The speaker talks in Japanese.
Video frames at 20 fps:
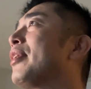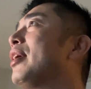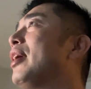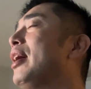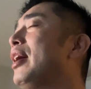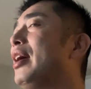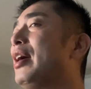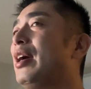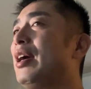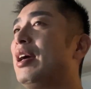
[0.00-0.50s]

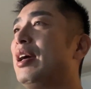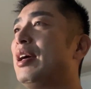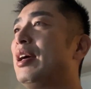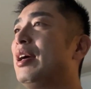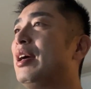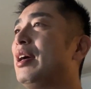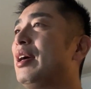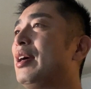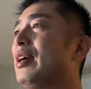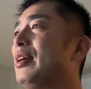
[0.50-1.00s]

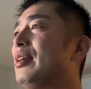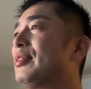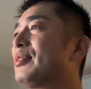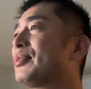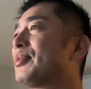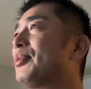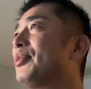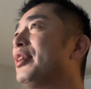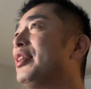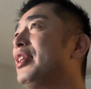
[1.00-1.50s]
えー、
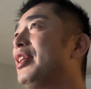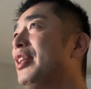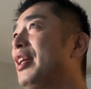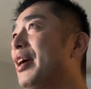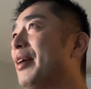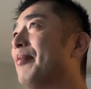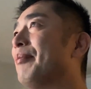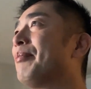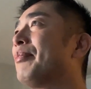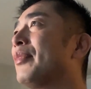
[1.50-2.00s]
それで
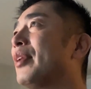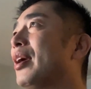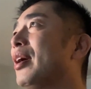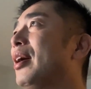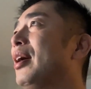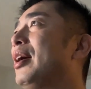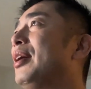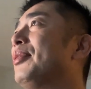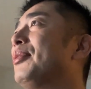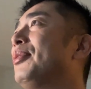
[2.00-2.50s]
ね
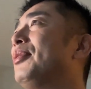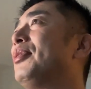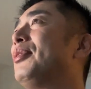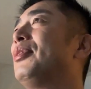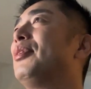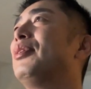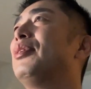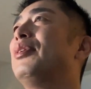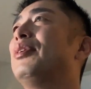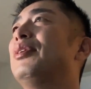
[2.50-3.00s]
あ
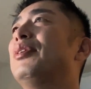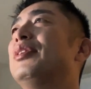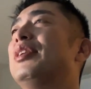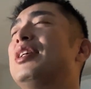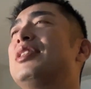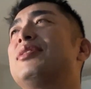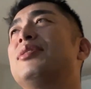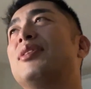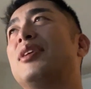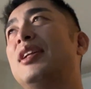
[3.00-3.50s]
のな
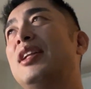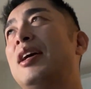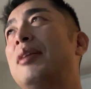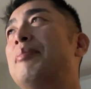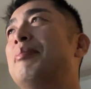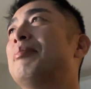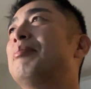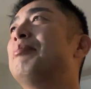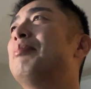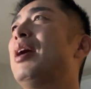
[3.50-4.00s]
んつうのかな
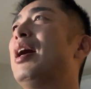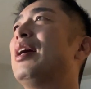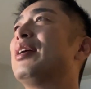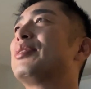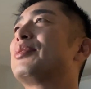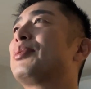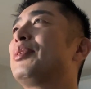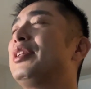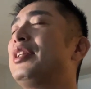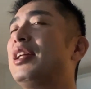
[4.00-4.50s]
まあ
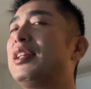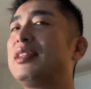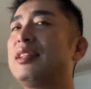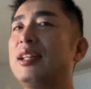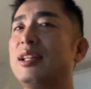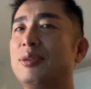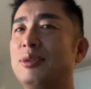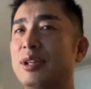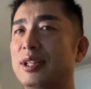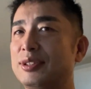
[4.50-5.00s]
それだった
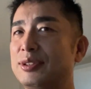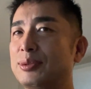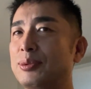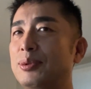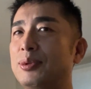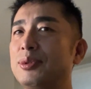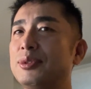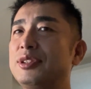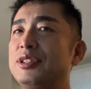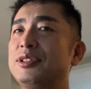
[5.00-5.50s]
らほら
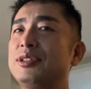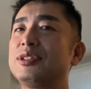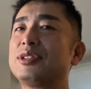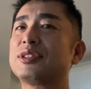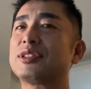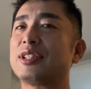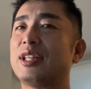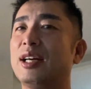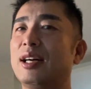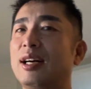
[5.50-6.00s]
少しずつ
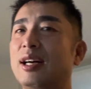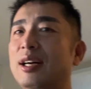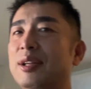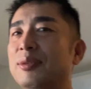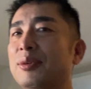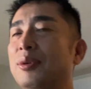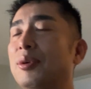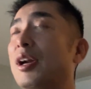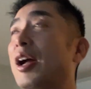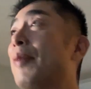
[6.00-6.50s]
さあ
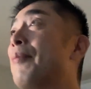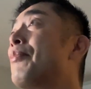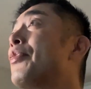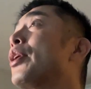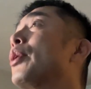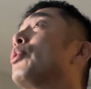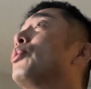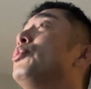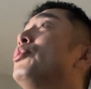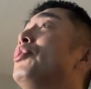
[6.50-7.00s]
のほら
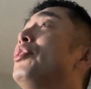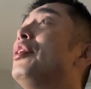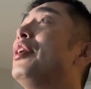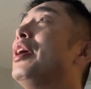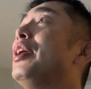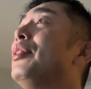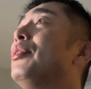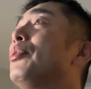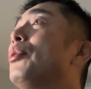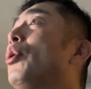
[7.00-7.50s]
訓
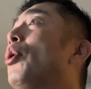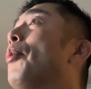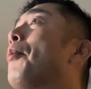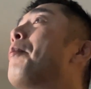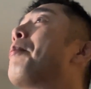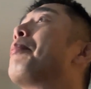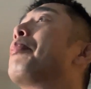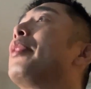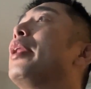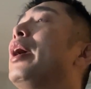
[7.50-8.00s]
練の
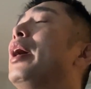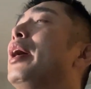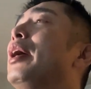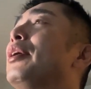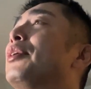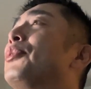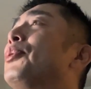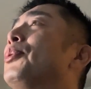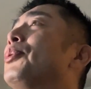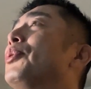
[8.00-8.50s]
え
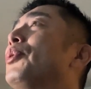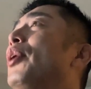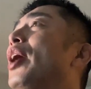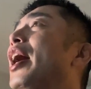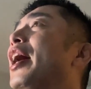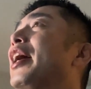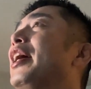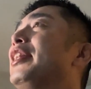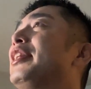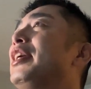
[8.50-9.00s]
強度を
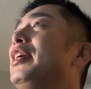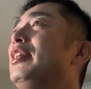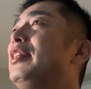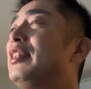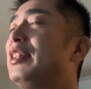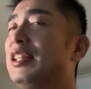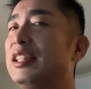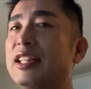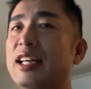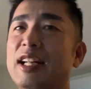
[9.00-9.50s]
上げていっ
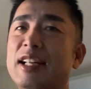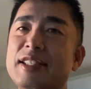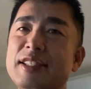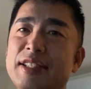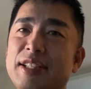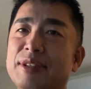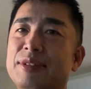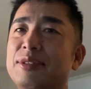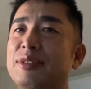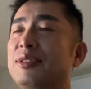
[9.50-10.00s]
て慣らし
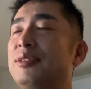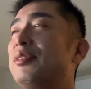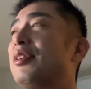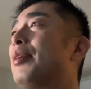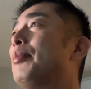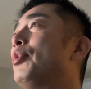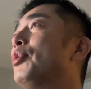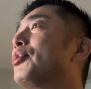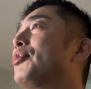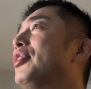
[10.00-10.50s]
ていくっていうのが
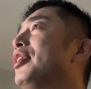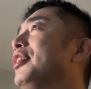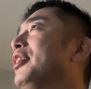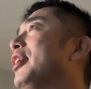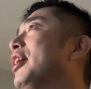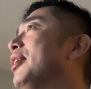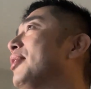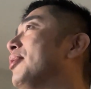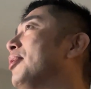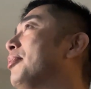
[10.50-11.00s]
僕はね
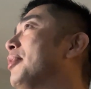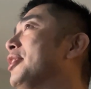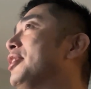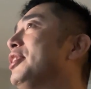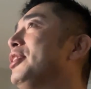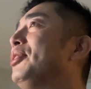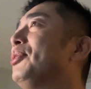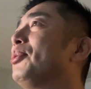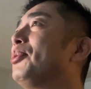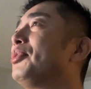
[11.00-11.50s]
あの、まあ、
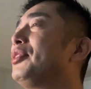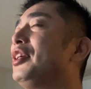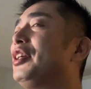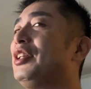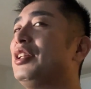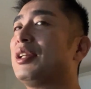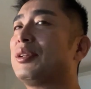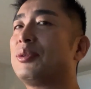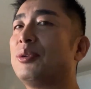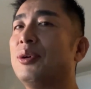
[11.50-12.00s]
人道的
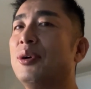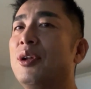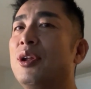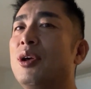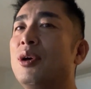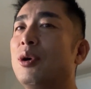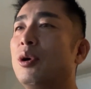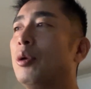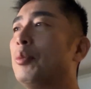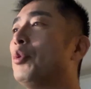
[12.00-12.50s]
だと
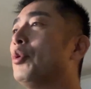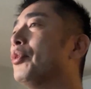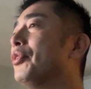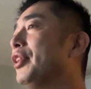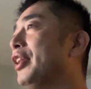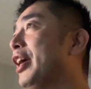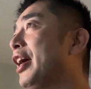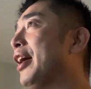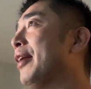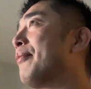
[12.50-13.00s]
思うん
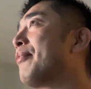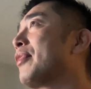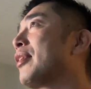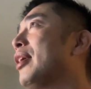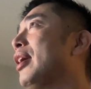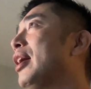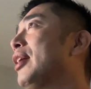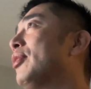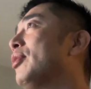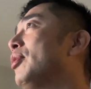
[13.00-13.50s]
で
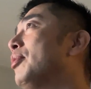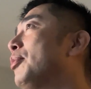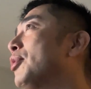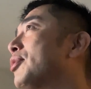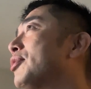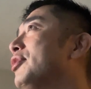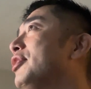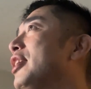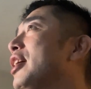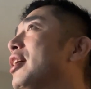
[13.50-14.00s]
あの
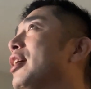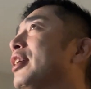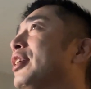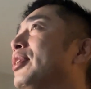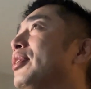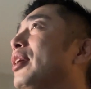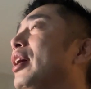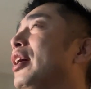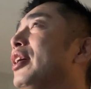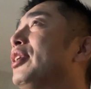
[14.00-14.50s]
僕なんか
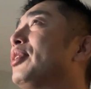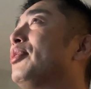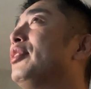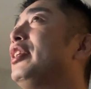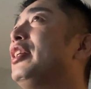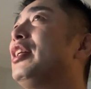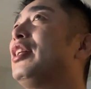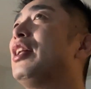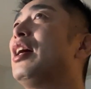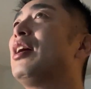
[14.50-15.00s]
人に
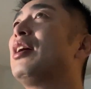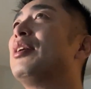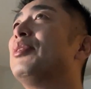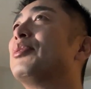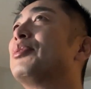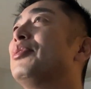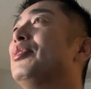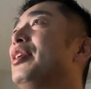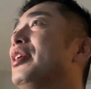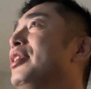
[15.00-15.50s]
ね何かの
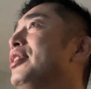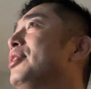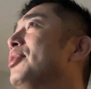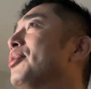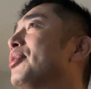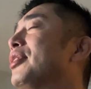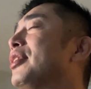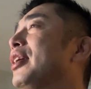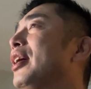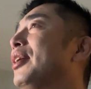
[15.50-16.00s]
訓練しろっ
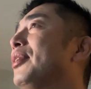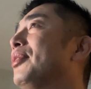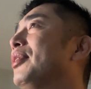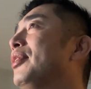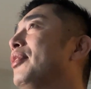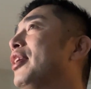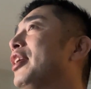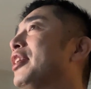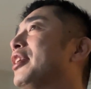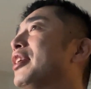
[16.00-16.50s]
てあの
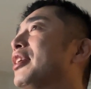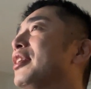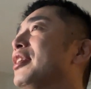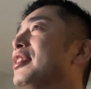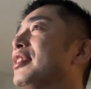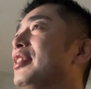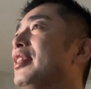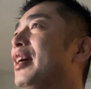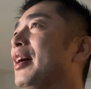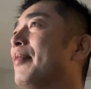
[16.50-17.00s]
言われたらで
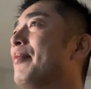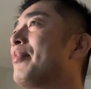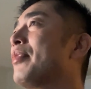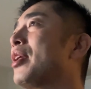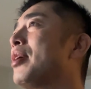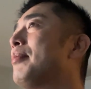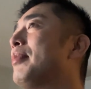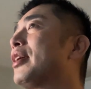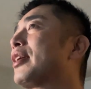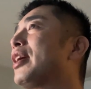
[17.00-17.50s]
すね、
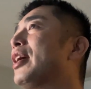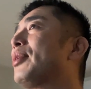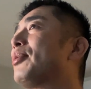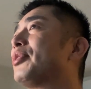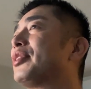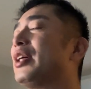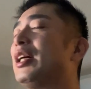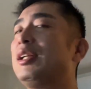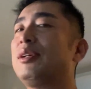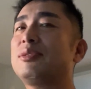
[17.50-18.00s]
まあ、結構
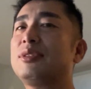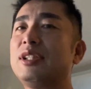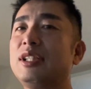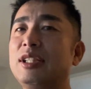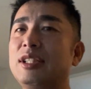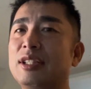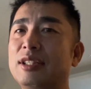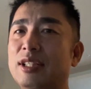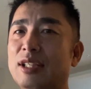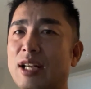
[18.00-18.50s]
体力的
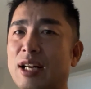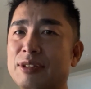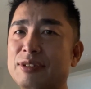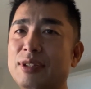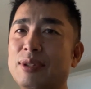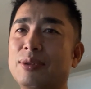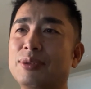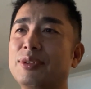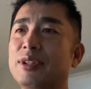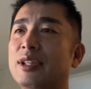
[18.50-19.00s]
にはね楽
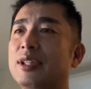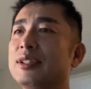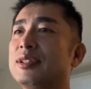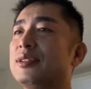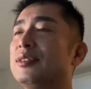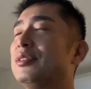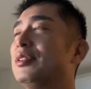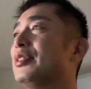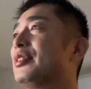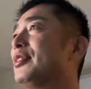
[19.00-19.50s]
なことやらせ
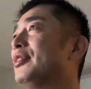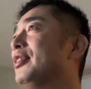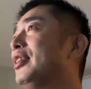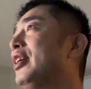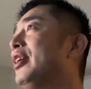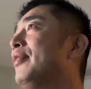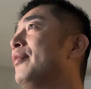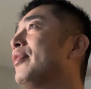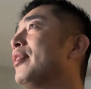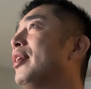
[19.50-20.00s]
るんですよ
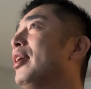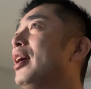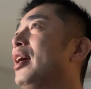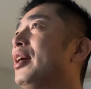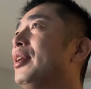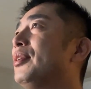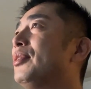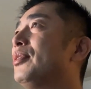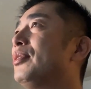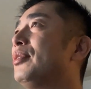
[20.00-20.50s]
ね。あ
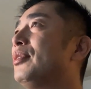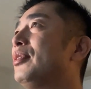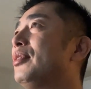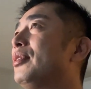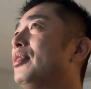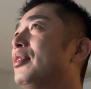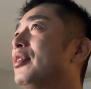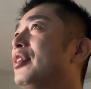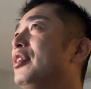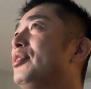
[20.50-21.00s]

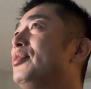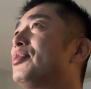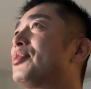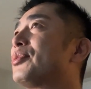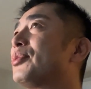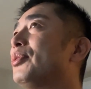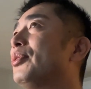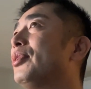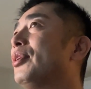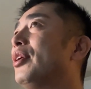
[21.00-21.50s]
の技術
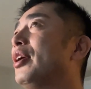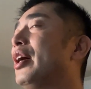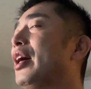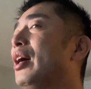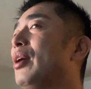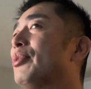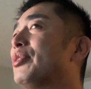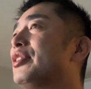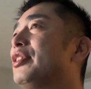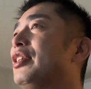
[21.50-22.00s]
を、え
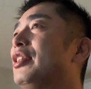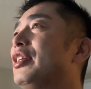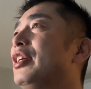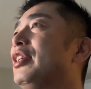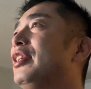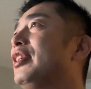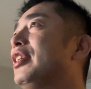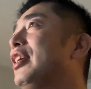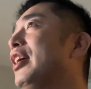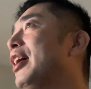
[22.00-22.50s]
教えていっ
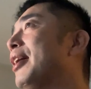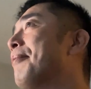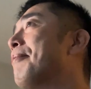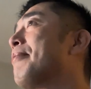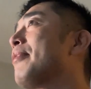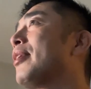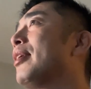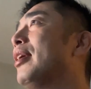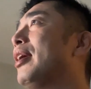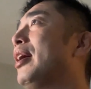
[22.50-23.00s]
て
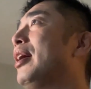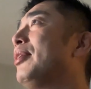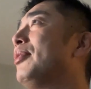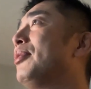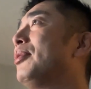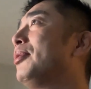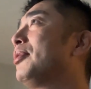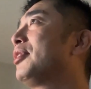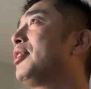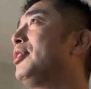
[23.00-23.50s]
あ
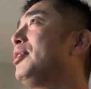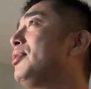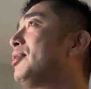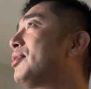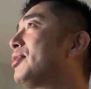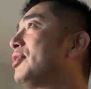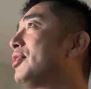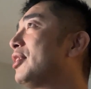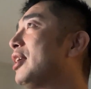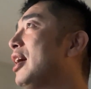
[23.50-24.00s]
の技
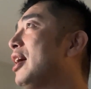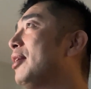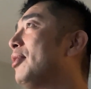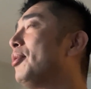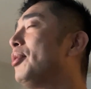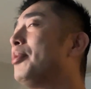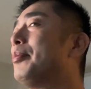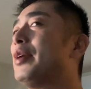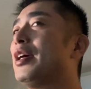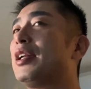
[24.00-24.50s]
術が
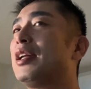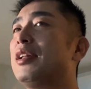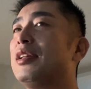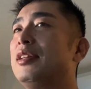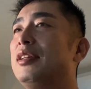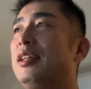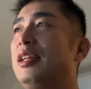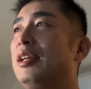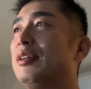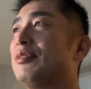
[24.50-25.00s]
を学
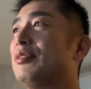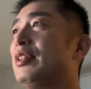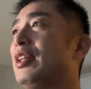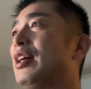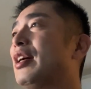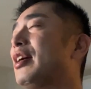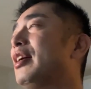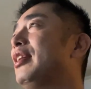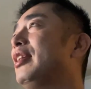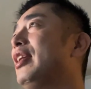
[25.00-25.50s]
んでいく
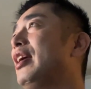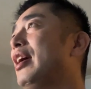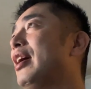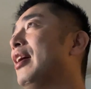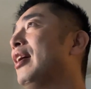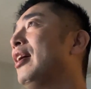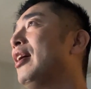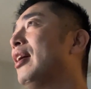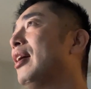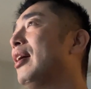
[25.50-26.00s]
中
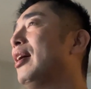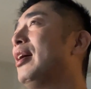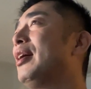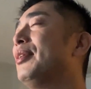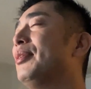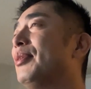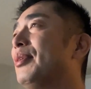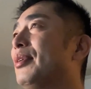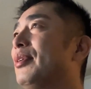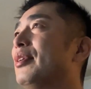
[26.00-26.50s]
であ
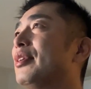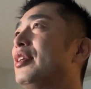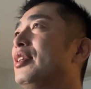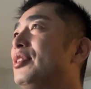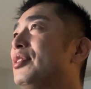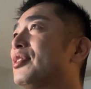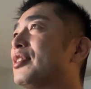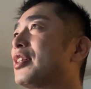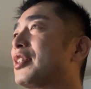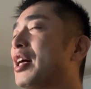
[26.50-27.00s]
の技
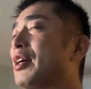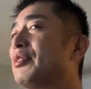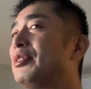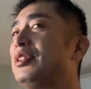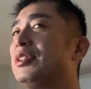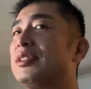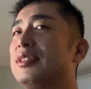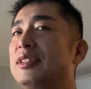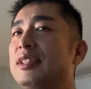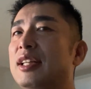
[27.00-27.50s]
術が確
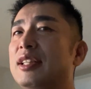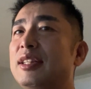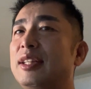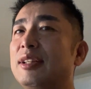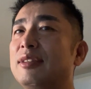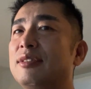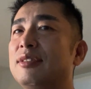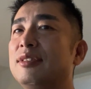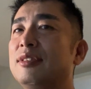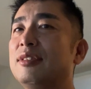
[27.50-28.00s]
実になってい
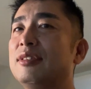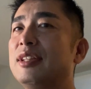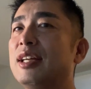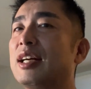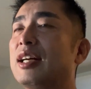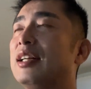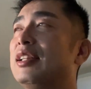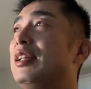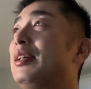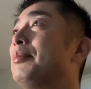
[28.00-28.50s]
く
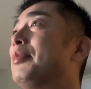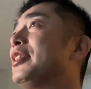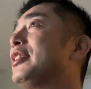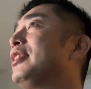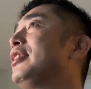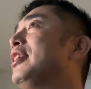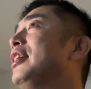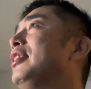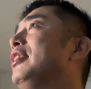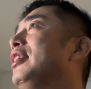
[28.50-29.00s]
中で、まあ、
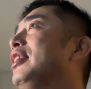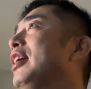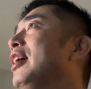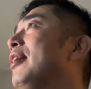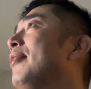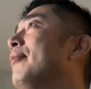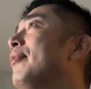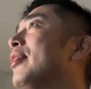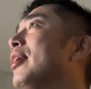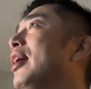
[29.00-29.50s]
自然に
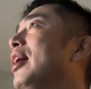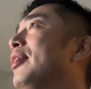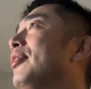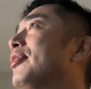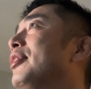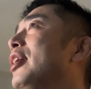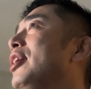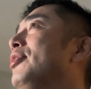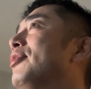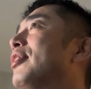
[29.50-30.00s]
ねあの
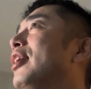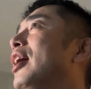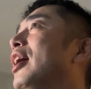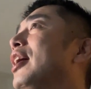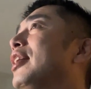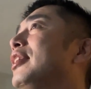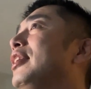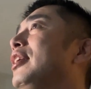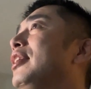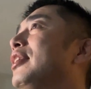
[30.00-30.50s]
体力が上
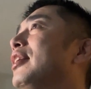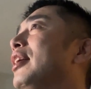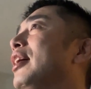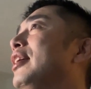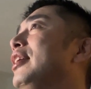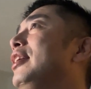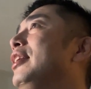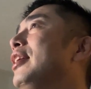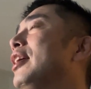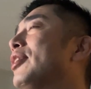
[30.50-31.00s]
がっていったら
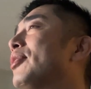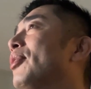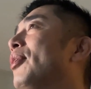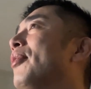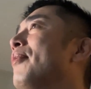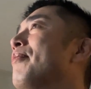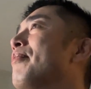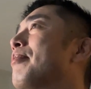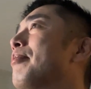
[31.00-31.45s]
いいねと。